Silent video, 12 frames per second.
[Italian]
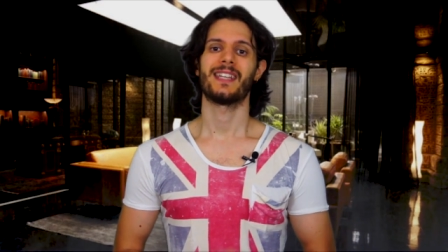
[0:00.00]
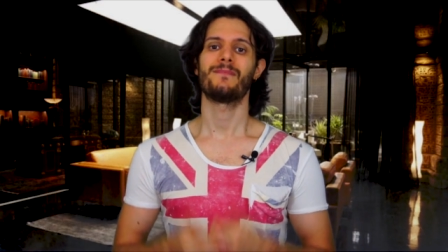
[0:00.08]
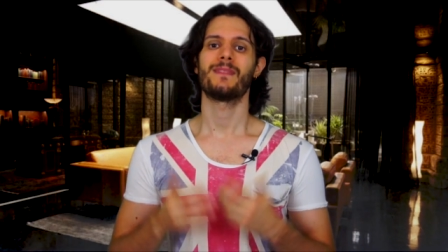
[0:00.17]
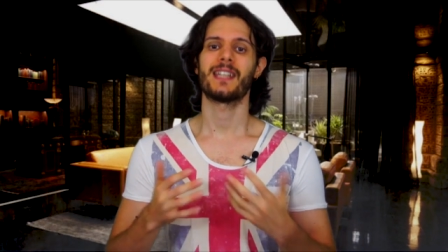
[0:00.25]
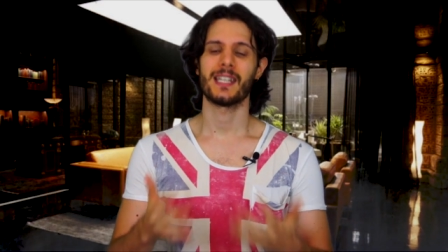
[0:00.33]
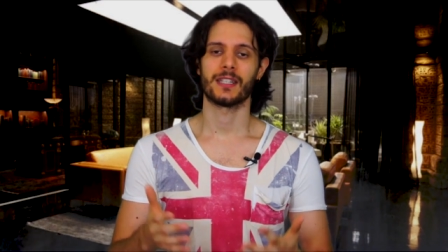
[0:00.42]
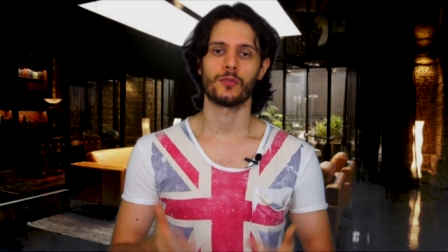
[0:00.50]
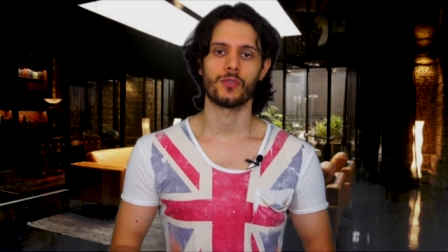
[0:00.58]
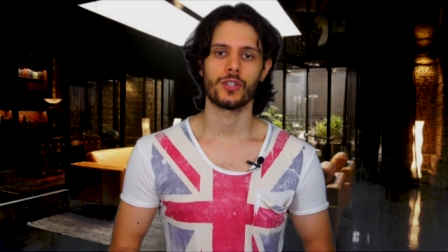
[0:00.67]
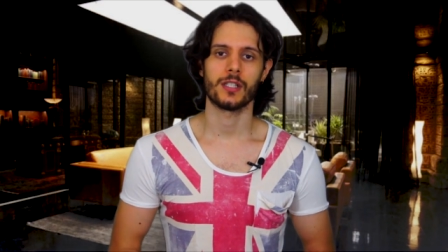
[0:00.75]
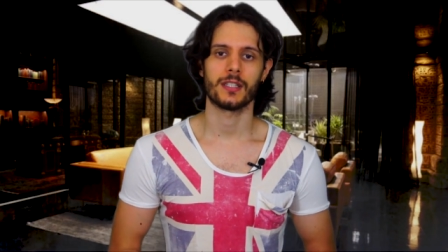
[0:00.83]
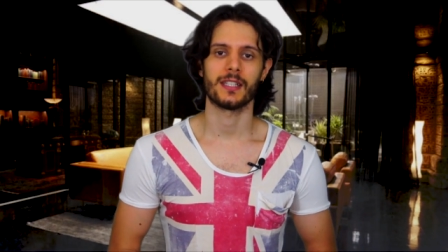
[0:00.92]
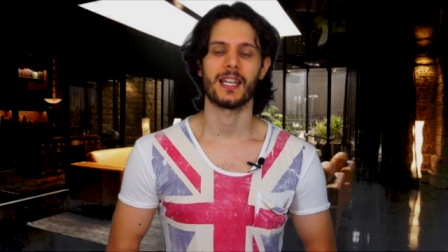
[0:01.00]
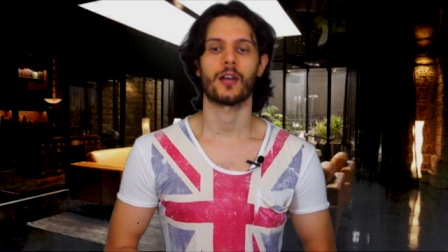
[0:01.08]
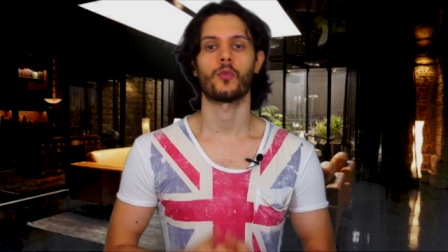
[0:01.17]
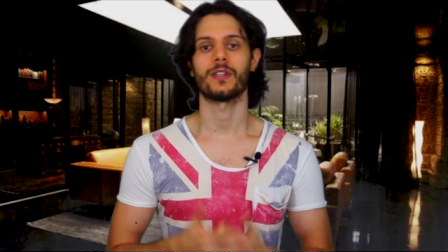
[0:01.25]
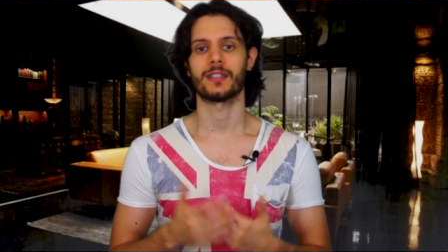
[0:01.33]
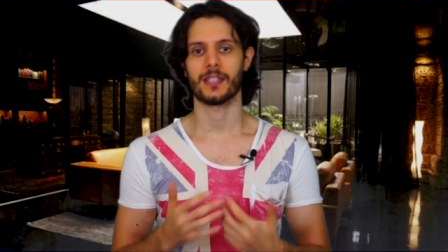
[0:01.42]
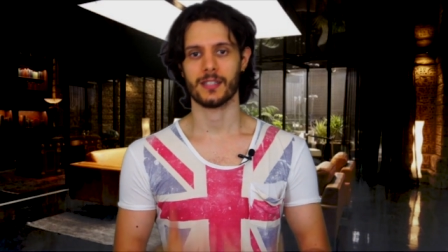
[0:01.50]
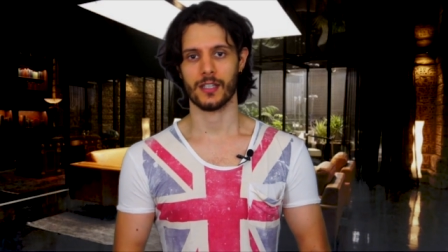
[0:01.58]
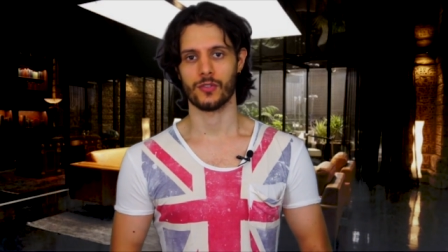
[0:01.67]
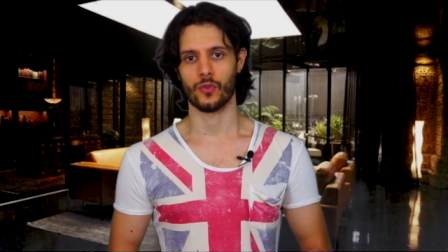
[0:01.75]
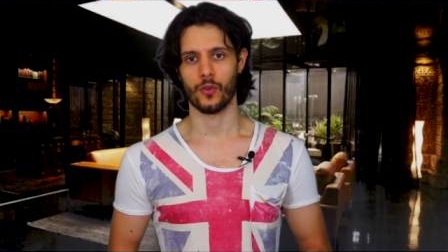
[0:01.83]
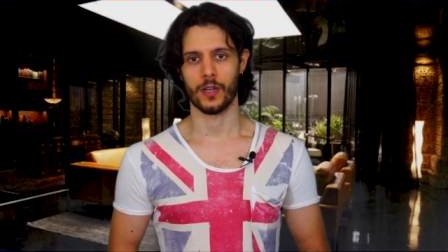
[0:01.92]
imminente uscita della quinta
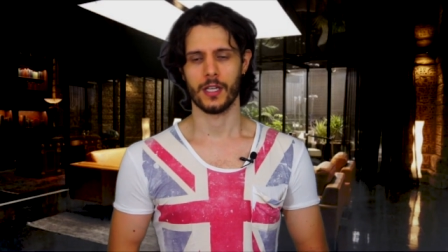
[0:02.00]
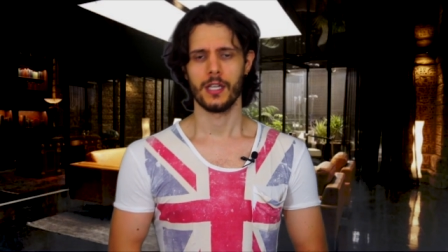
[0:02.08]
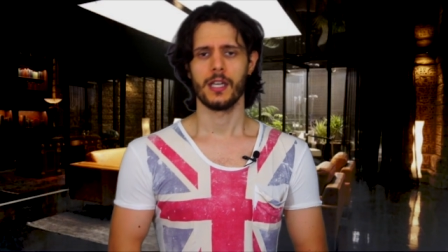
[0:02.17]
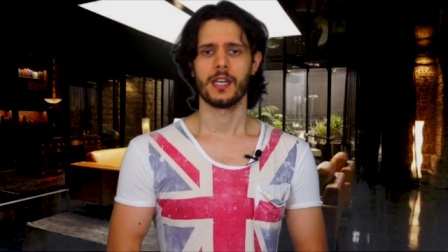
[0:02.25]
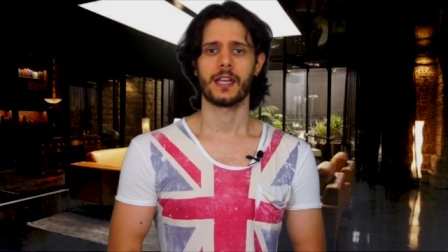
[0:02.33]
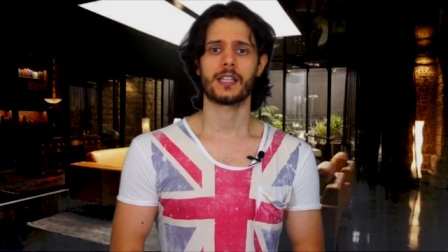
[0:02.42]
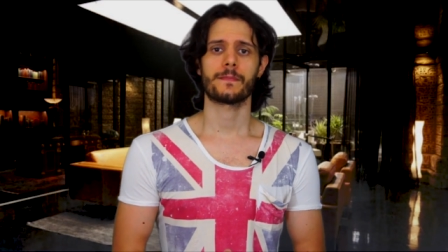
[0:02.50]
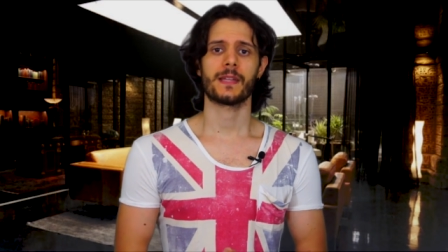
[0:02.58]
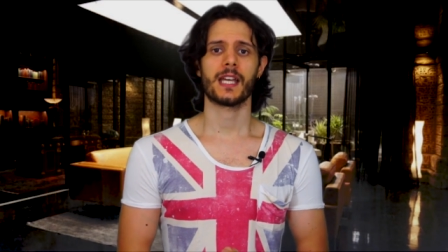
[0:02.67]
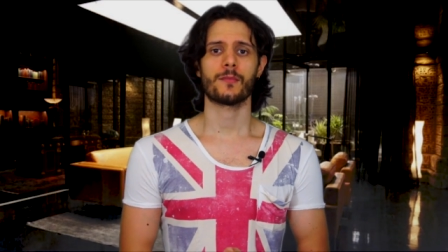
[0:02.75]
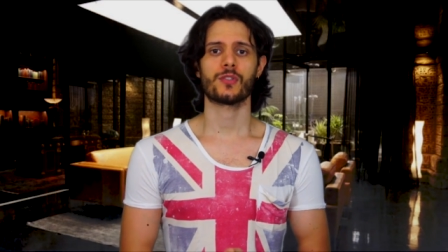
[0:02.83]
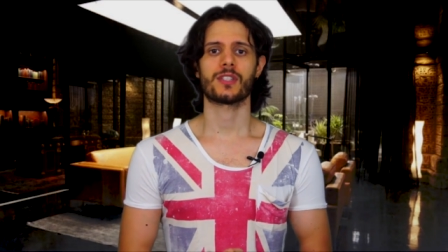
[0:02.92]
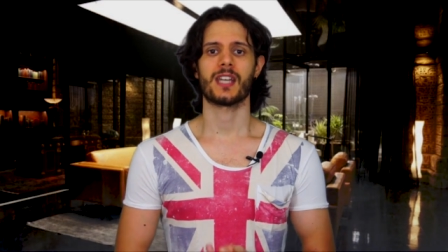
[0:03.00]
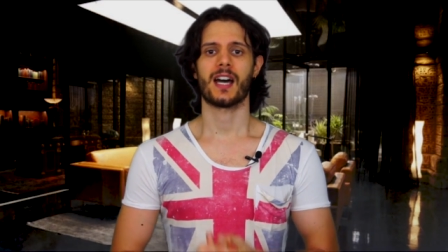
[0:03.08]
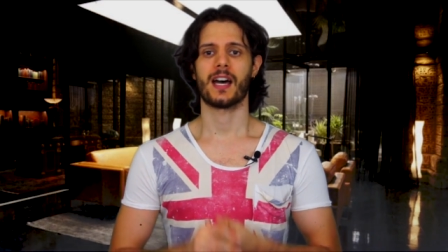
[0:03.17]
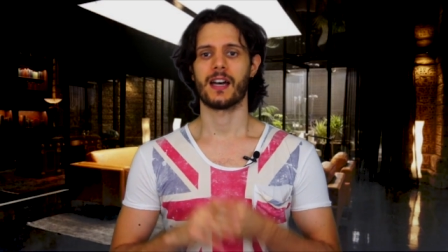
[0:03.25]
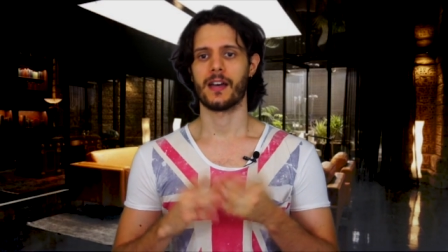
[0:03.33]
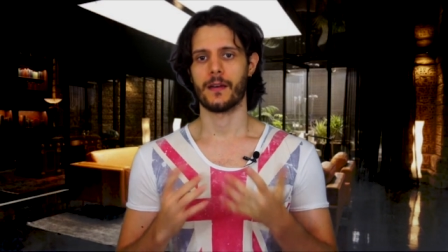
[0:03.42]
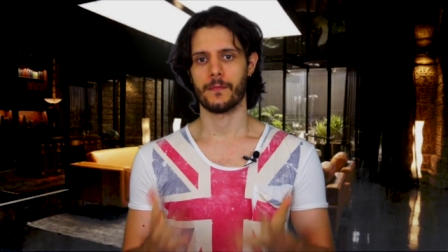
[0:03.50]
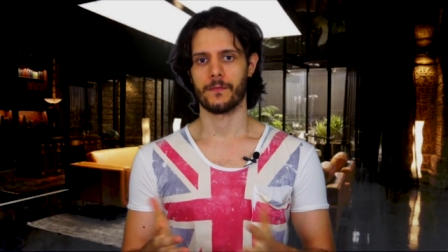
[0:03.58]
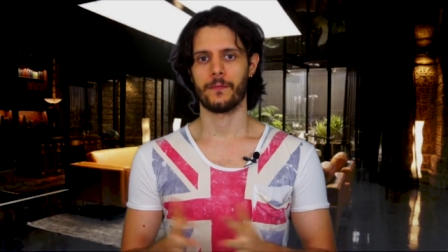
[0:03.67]
stagione e che speriamo sia eh,